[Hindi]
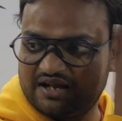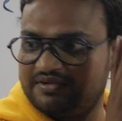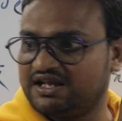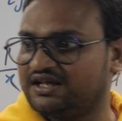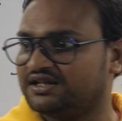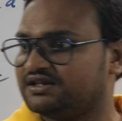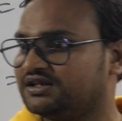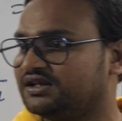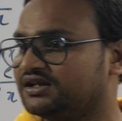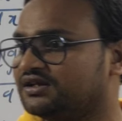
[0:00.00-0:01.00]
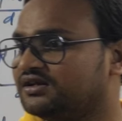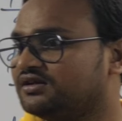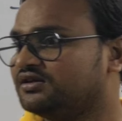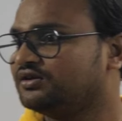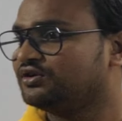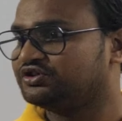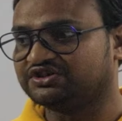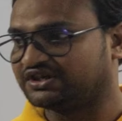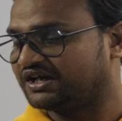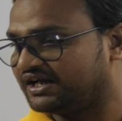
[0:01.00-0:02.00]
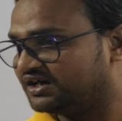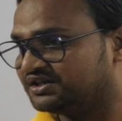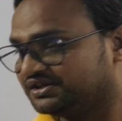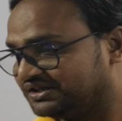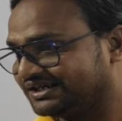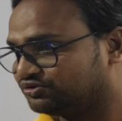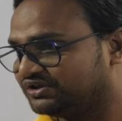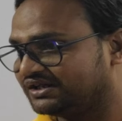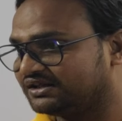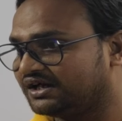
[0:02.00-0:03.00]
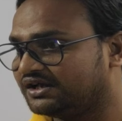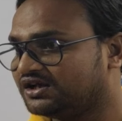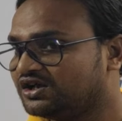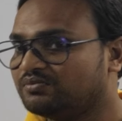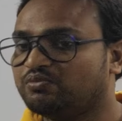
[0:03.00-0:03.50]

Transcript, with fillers: गाना बजा देते हैं जिसके कारण दिक्कत हो जाता है